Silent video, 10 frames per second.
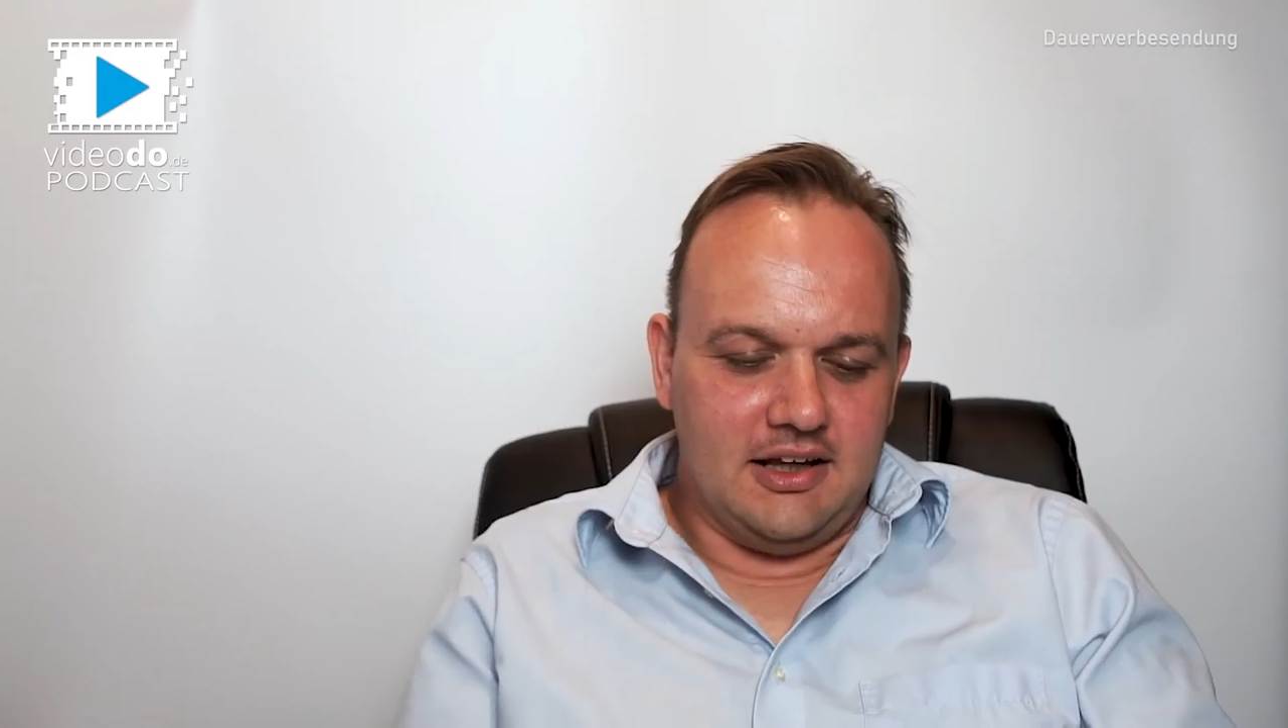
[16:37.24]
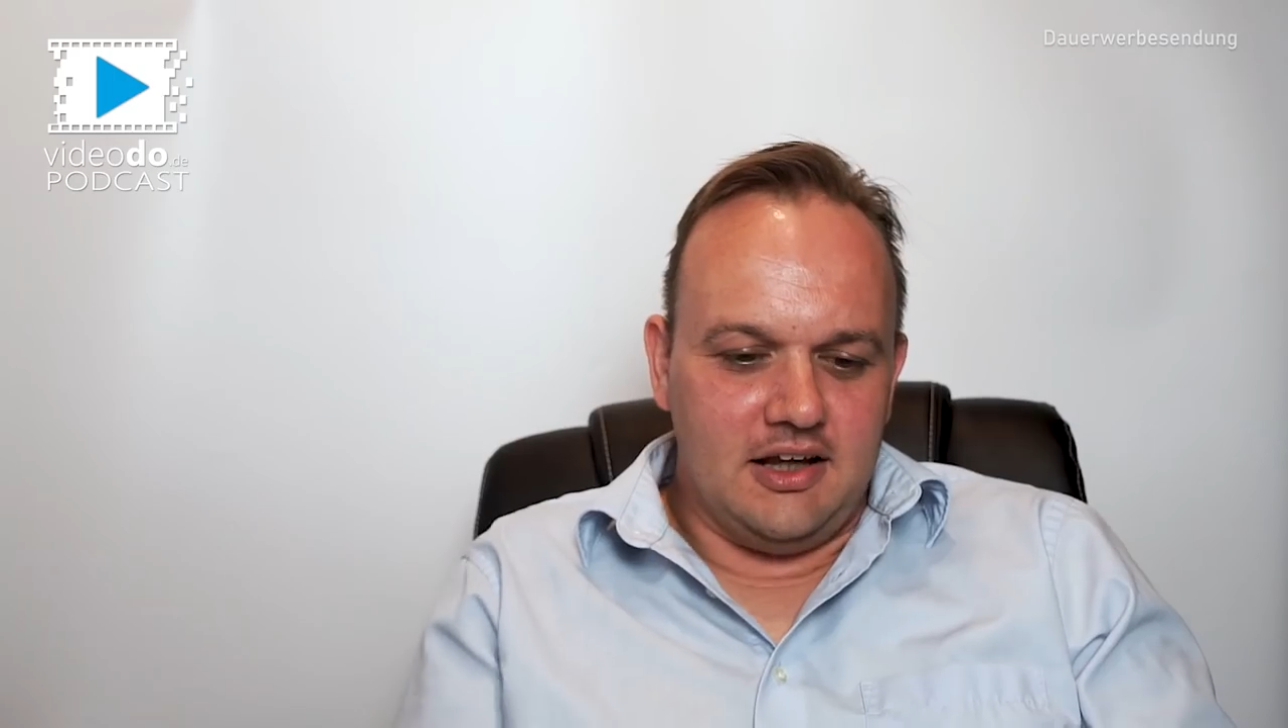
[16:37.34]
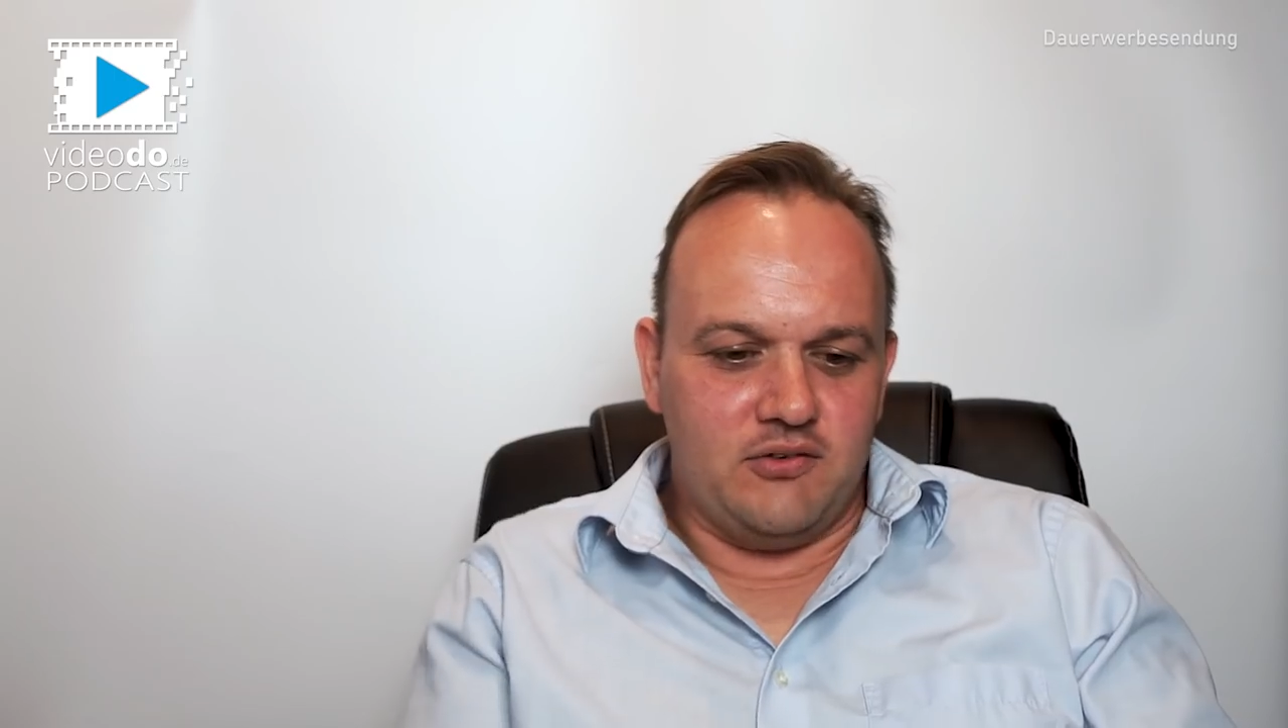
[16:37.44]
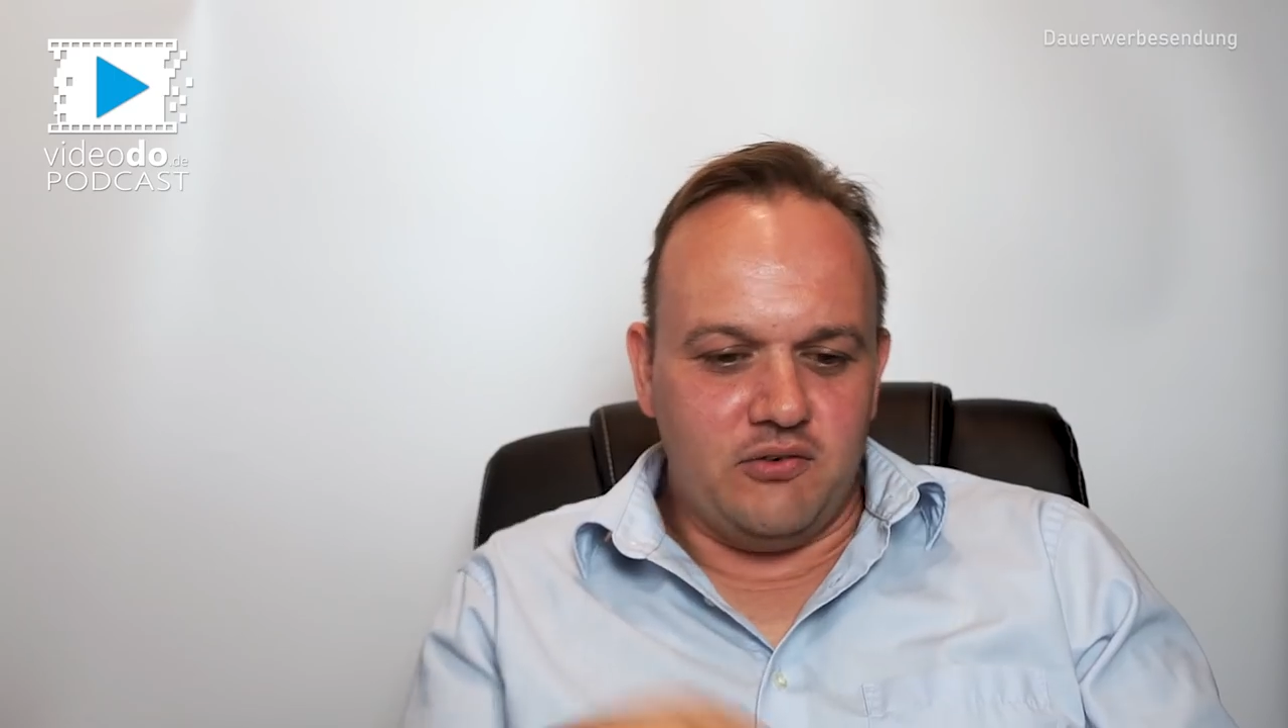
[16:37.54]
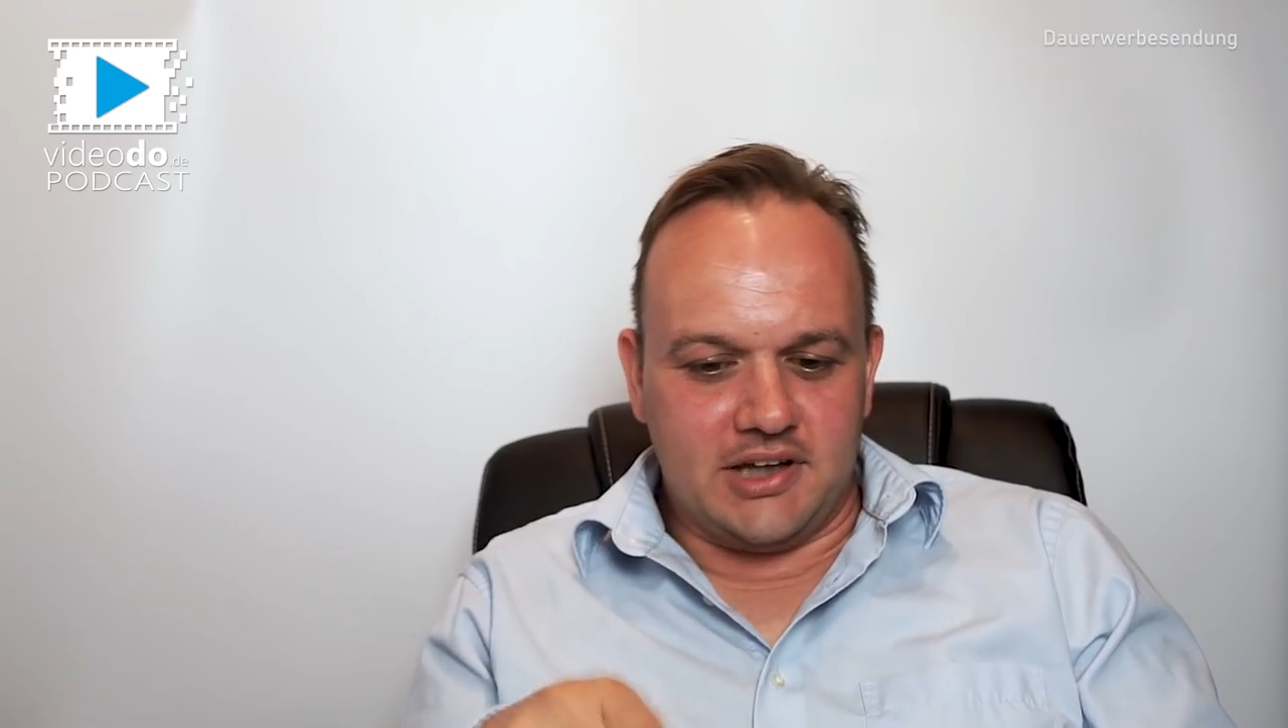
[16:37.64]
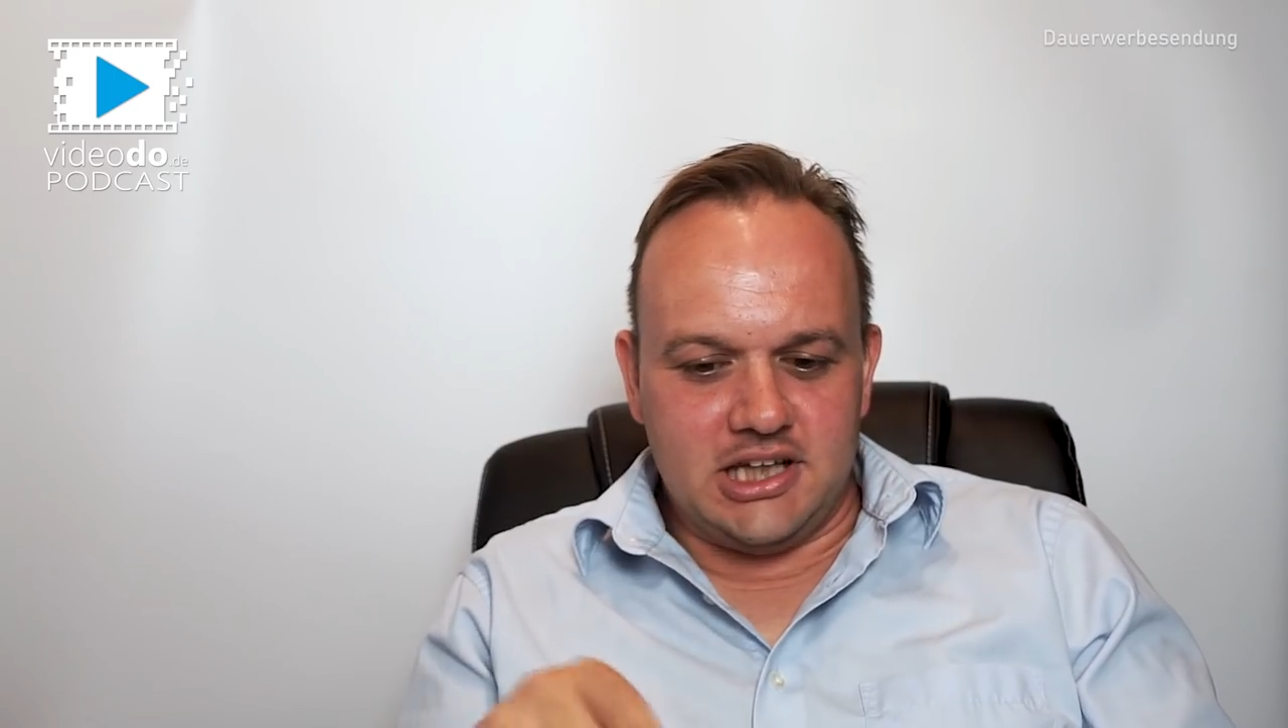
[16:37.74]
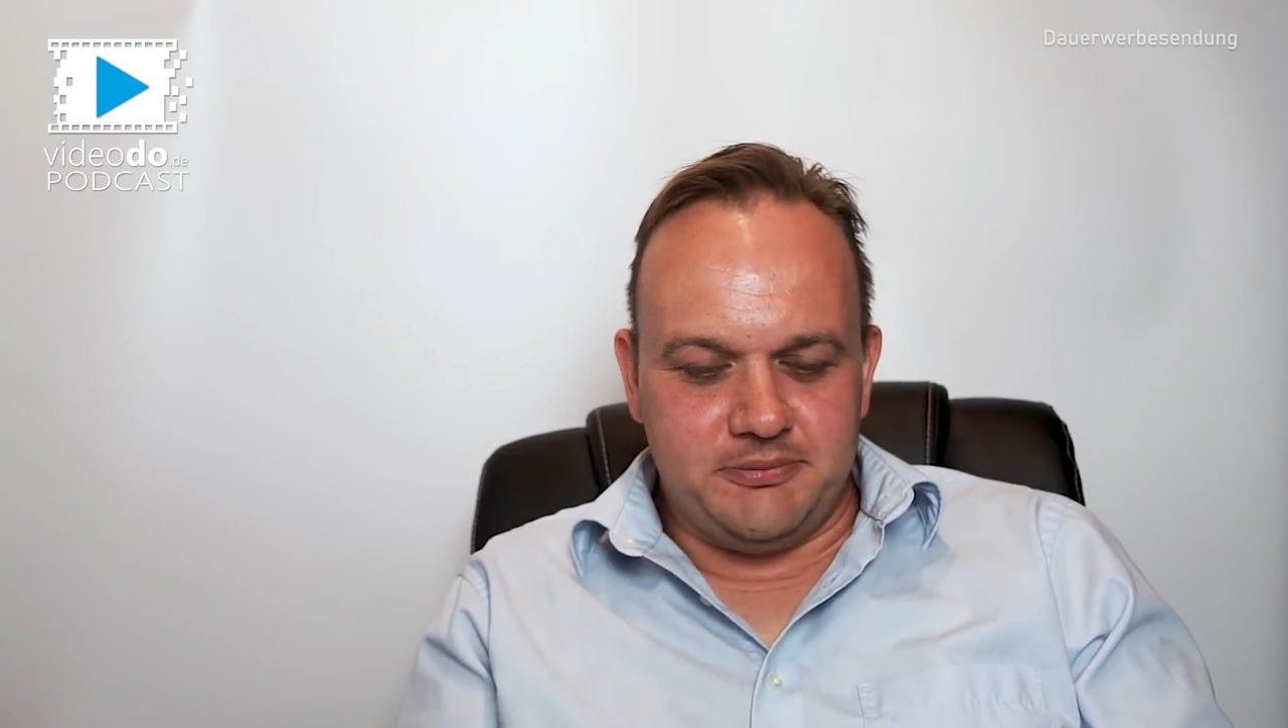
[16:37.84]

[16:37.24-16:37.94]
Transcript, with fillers: Ich würde gerne